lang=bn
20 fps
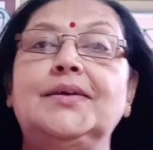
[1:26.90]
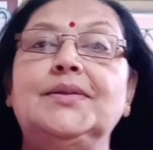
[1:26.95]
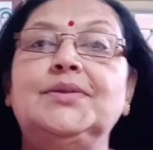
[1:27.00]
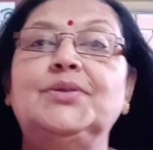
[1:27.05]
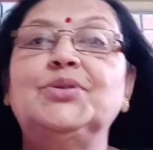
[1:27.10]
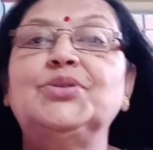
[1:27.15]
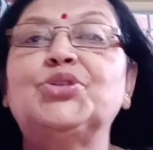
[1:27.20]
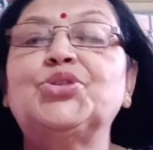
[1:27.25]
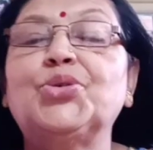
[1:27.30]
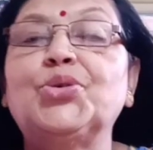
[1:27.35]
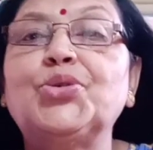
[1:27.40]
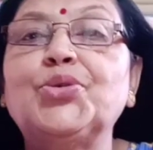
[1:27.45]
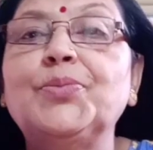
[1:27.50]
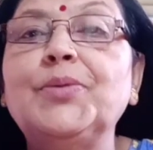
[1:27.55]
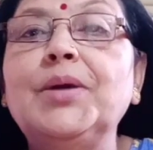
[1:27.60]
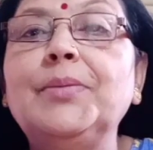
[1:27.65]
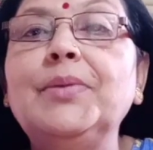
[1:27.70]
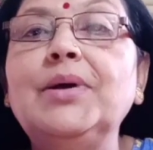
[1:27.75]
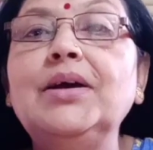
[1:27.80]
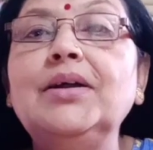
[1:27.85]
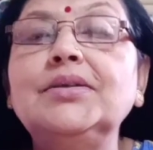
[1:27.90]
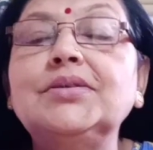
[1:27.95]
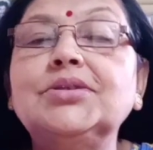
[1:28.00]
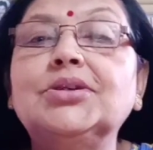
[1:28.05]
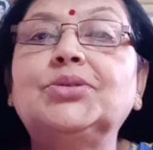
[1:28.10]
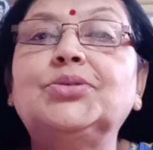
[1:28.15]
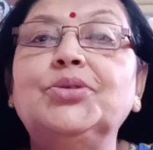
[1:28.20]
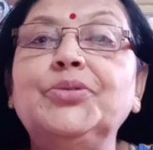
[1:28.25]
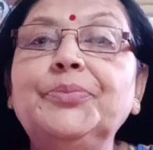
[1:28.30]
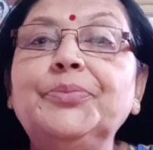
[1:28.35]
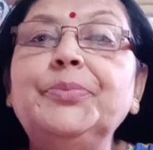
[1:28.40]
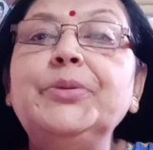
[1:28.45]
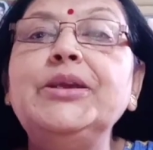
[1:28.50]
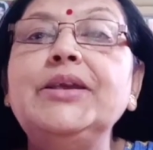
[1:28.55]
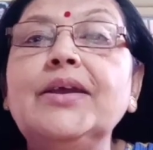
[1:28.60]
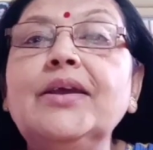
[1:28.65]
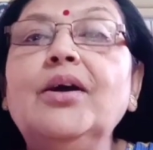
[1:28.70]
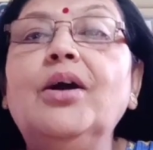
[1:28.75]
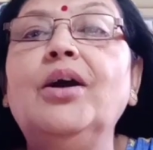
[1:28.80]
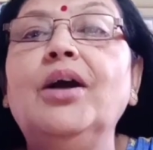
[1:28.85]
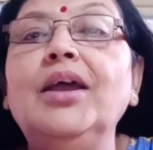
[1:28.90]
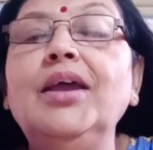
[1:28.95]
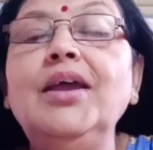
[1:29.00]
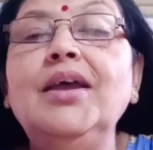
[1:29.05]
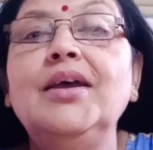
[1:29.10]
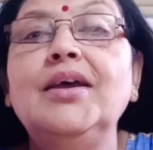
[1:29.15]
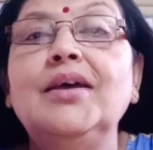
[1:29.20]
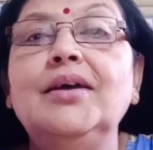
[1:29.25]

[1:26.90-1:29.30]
তো ছোটো মামার যখন বিয়ে হয়